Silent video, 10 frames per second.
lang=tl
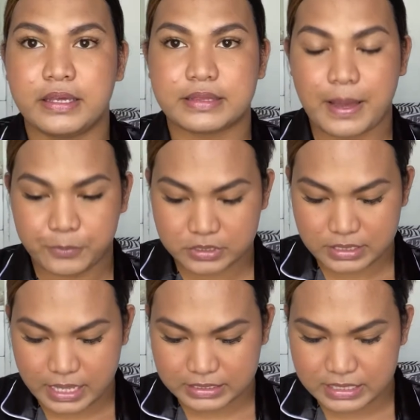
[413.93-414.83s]
Tapos
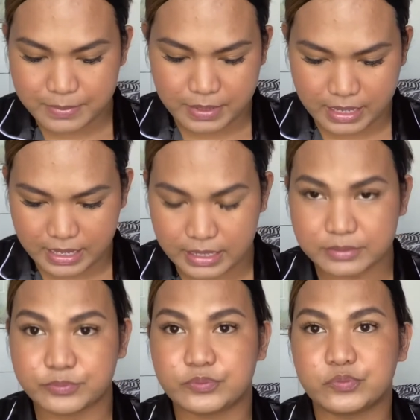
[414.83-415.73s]
next
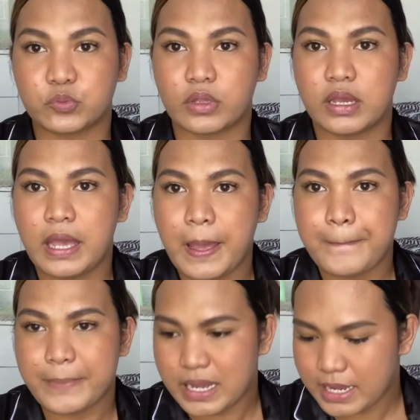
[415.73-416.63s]
naman,
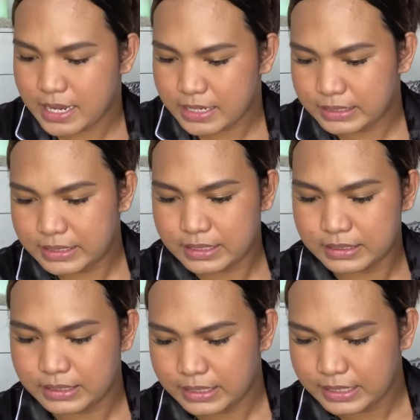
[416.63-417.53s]
mag
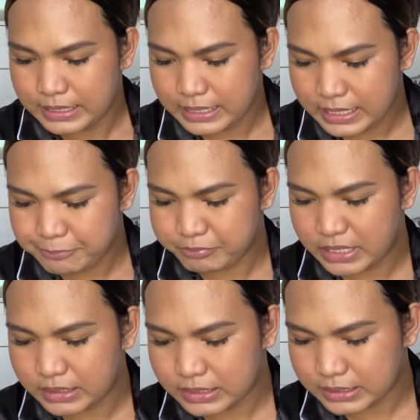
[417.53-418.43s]
lip
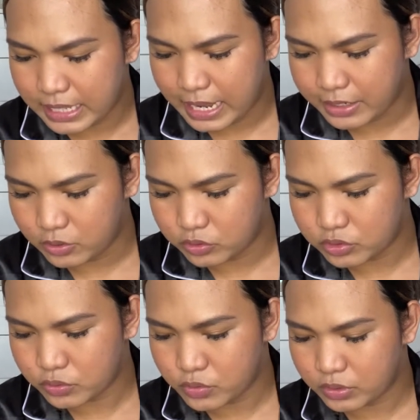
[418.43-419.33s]
tint na tayo.
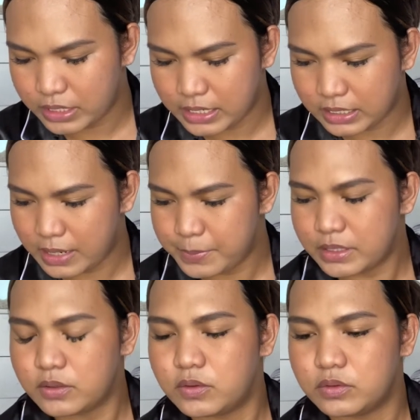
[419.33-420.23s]
So yung ginagamit
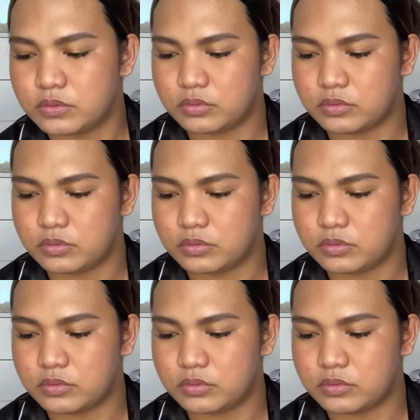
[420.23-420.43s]
kong